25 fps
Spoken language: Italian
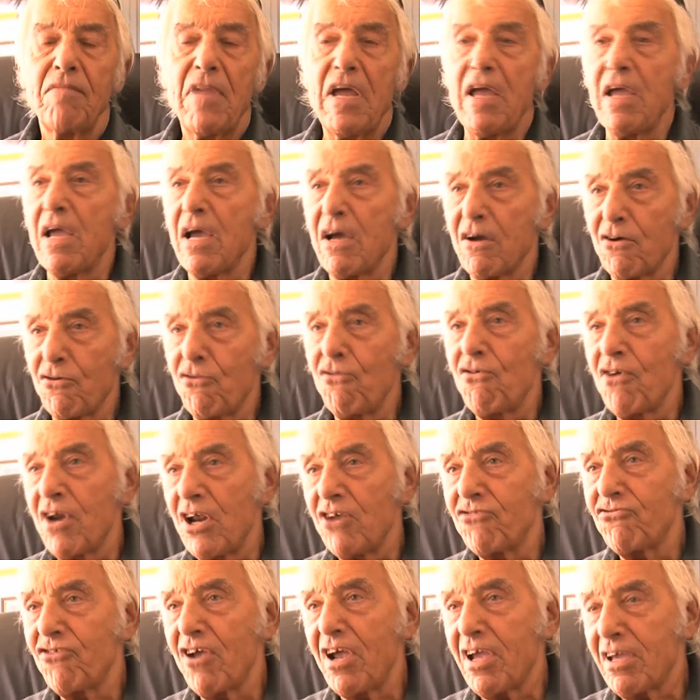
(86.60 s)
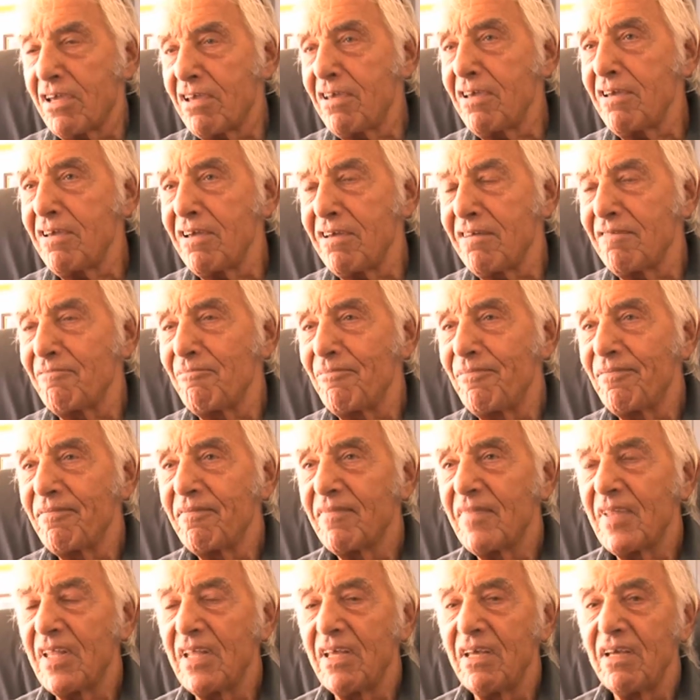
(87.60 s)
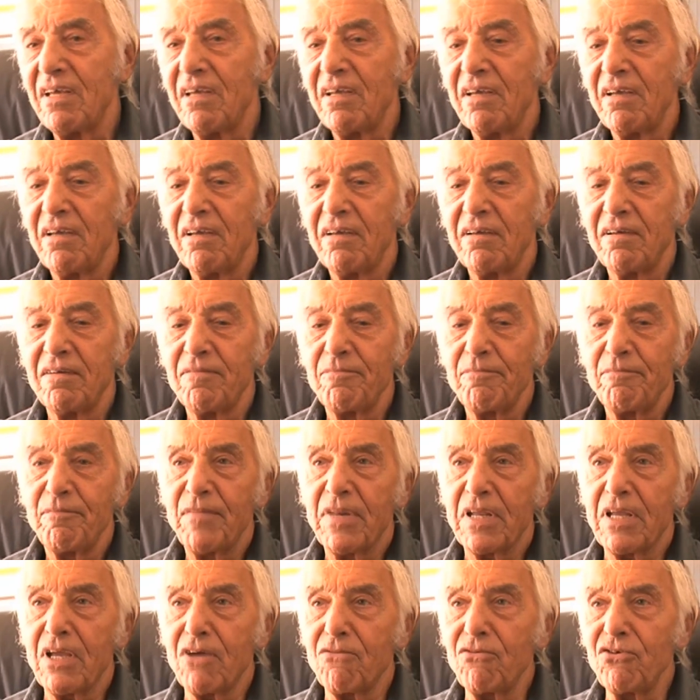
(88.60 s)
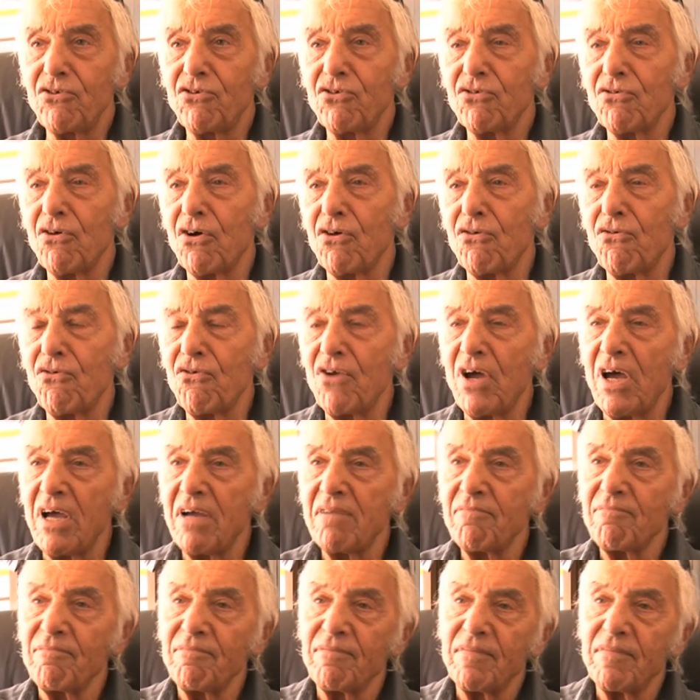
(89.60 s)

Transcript: e ancora c'è chi, perché qui ci sono ancora